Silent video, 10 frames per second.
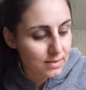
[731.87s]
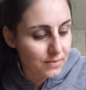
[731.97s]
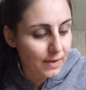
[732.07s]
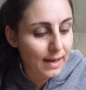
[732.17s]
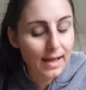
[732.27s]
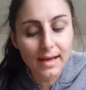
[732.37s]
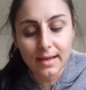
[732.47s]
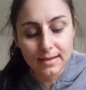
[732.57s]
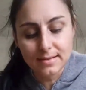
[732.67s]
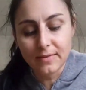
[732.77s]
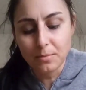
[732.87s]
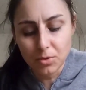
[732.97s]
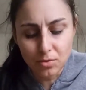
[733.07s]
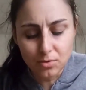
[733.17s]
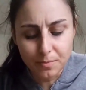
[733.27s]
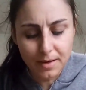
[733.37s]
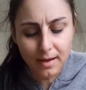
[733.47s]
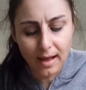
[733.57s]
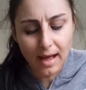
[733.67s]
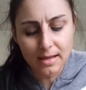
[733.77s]
Vocês falam, ai, ah, Anice vai muito no
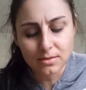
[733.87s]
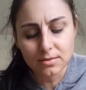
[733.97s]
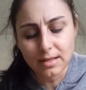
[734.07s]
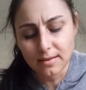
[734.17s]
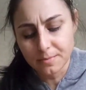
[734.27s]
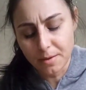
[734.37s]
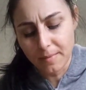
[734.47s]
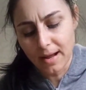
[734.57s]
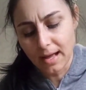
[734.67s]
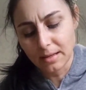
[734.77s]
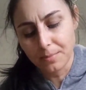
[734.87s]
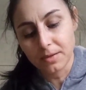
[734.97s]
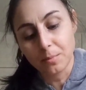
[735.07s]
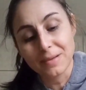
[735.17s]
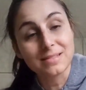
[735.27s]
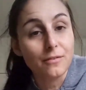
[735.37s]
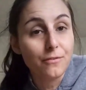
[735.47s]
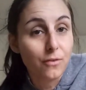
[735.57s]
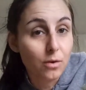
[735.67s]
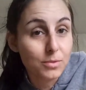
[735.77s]
supermercado, não sai do supermercado. É por... Eu passei
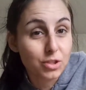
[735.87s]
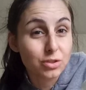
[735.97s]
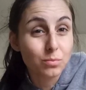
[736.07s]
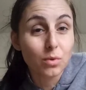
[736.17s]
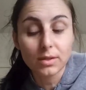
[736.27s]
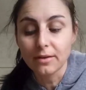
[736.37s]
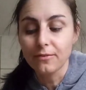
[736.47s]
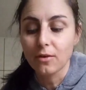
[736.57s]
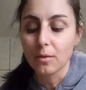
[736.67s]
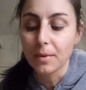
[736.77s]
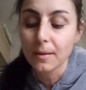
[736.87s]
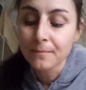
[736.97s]
fome, gente, muita fome.